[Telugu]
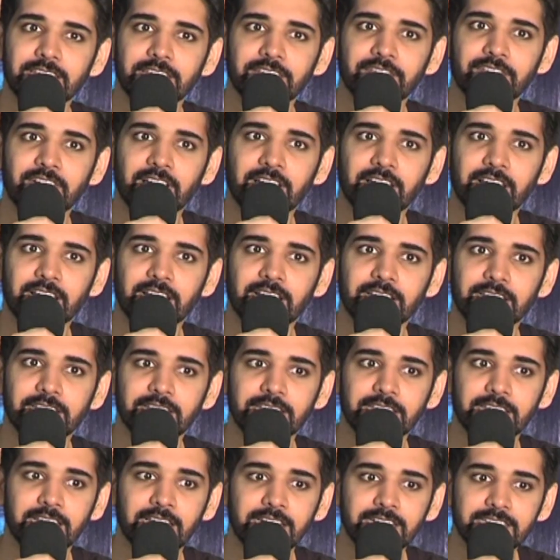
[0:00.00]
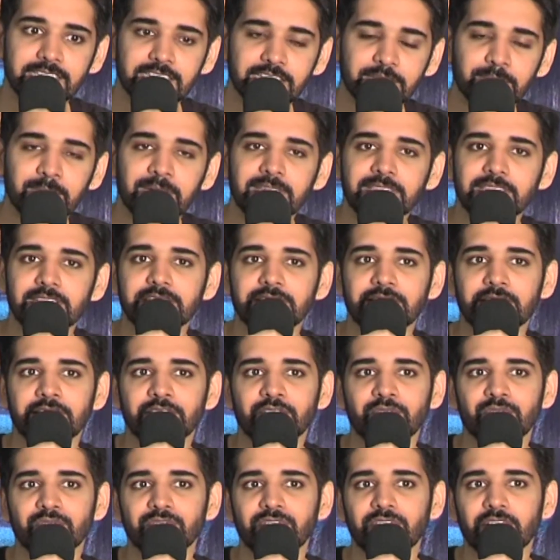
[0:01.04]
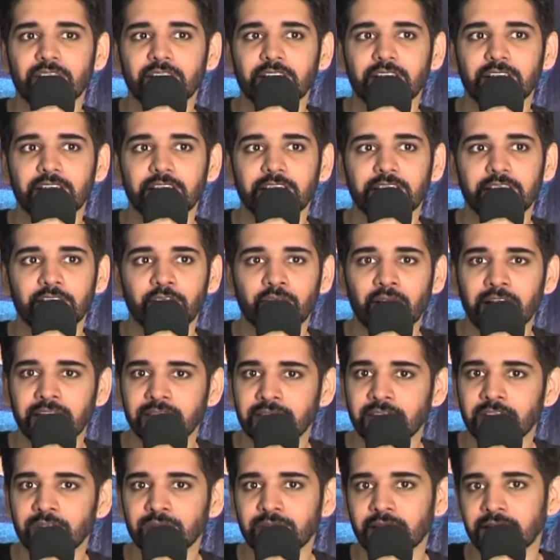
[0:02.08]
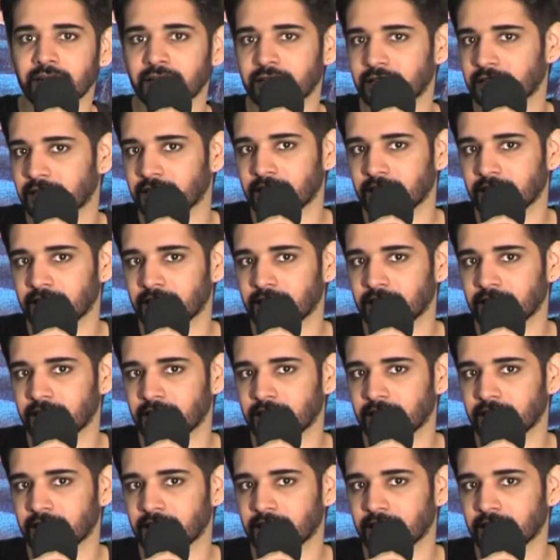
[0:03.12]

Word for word: ఇవాళ ఇలాంటి సినిమా తీసినందుకు చా యూనో అందరూ తన